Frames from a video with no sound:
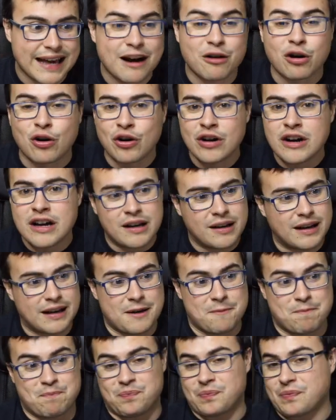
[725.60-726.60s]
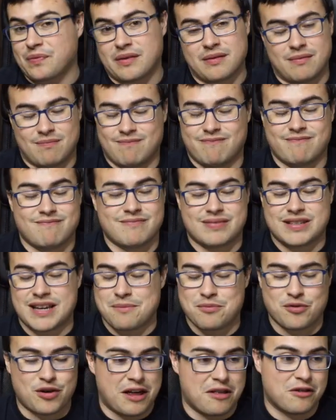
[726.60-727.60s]
¿qué hago? Eh, se
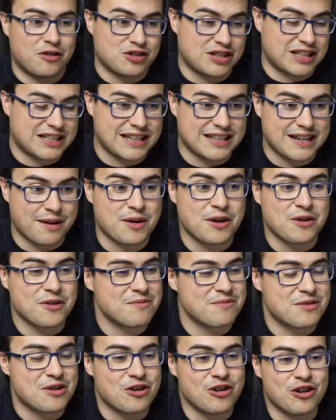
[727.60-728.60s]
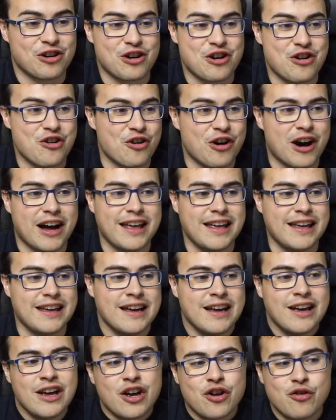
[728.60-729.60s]
han bugueado los Teslas, amigo, no, no,
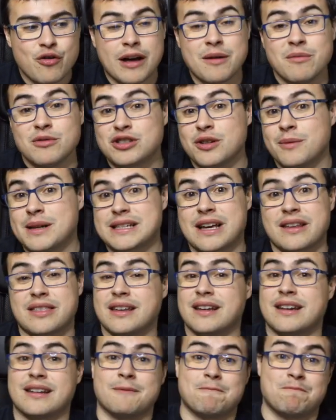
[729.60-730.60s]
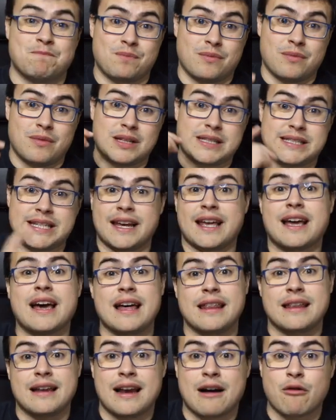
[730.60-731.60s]
hay, no hay mucho más que hacer.
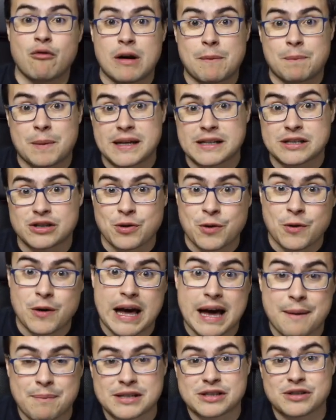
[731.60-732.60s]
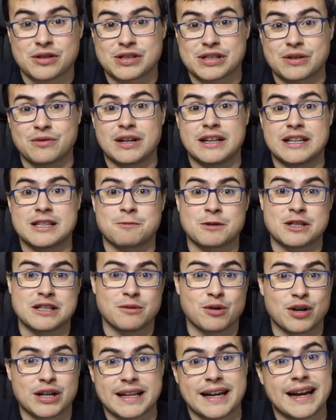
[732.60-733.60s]
Chequead en la Google Play Store o la App Store según el
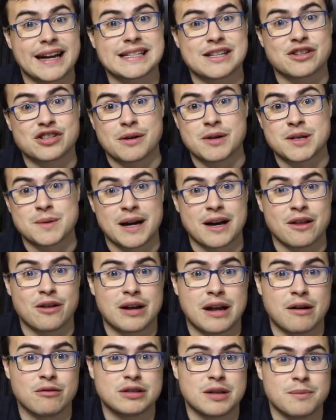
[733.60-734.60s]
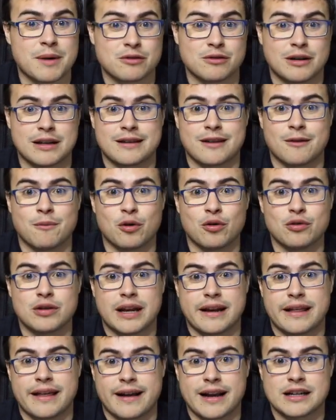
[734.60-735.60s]
dispositivo que tengáis que os habéis bajado la última actualización
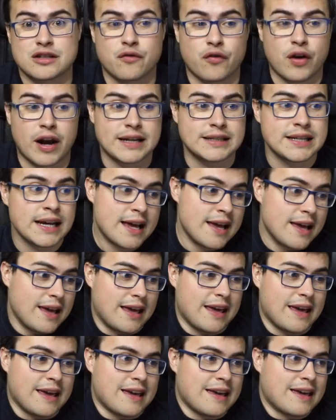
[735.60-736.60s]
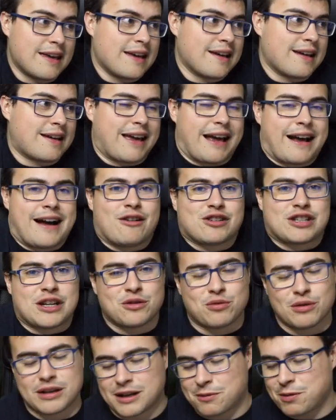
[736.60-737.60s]
voluntaria de Clash of Clans y quejaos
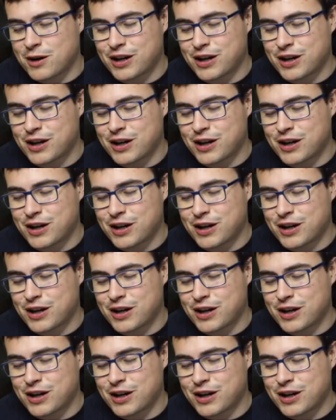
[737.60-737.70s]
en Twitter,